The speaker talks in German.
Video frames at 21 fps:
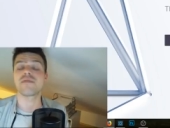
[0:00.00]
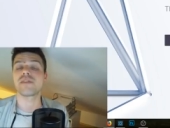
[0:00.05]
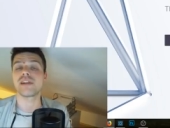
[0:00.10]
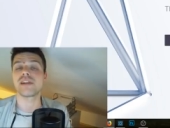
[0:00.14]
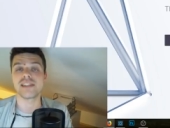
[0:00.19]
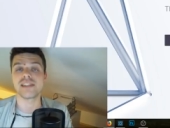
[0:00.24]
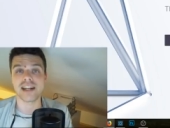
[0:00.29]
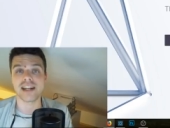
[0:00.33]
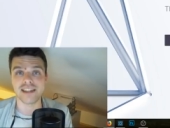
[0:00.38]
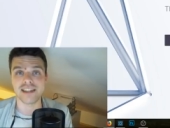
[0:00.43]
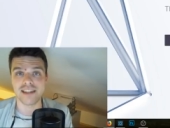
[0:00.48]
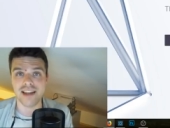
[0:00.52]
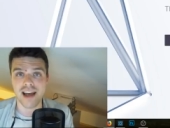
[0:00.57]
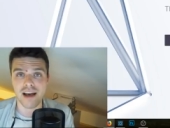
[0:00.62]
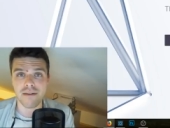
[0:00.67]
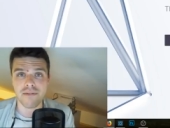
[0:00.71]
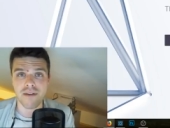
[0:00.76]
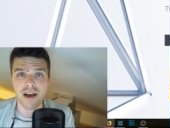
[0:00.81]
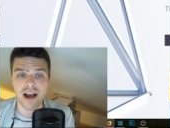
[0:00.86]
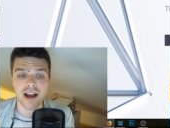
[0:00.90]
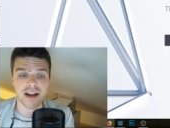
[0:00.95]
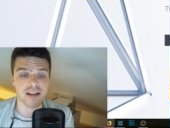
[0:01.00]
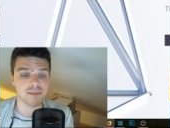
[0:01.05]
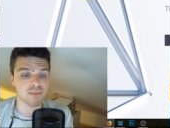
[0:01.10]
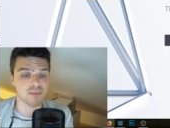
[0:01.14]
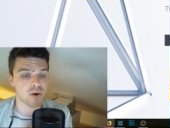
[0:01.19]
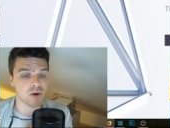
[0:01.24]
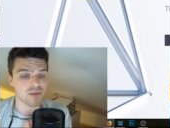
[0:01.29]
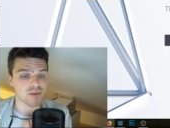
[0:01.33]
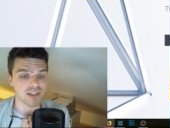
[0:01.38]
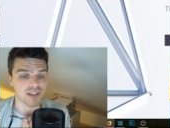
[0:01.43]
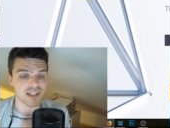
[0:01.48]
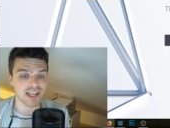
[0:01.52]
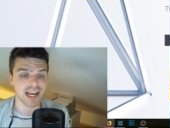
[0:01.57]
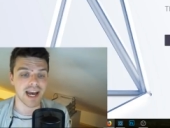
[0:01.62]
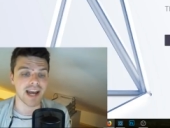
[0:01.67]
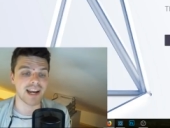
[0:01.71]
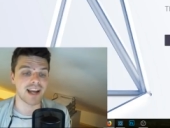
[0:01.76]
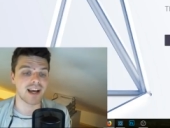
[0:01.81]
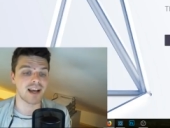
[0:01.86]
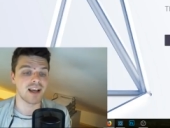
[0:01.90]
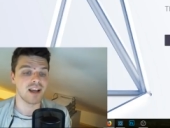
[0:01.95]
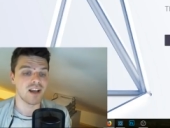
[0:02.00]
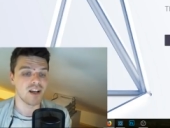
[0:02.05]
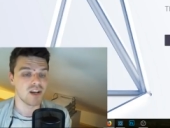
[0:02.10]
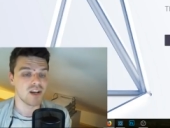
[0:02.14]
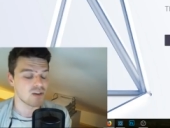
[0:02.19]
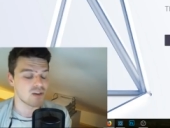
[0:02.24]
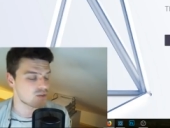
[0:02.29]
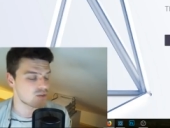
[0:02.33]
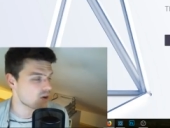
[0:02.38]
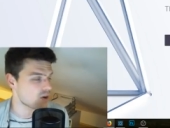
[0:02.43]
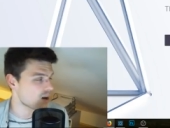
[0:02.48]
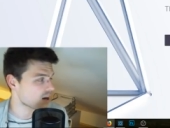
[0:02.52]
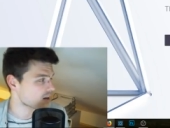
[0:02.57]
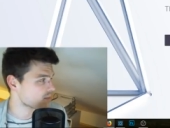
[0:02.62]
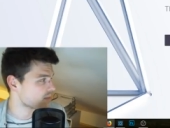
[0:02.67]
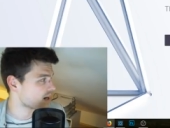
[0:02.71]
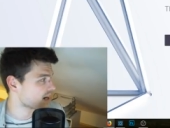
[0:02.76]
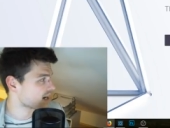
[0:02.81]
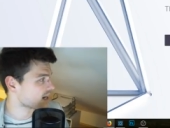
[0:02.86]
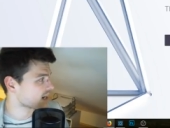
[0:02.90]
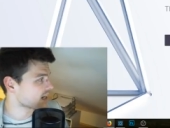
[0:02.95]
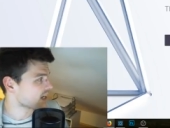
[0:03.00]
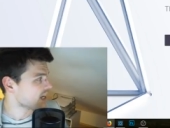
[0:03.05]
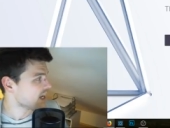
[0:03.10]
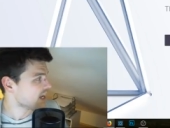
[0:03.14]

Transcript: Vielen Dank der Nachfrage, es braucht sich keiner Sorgen machen.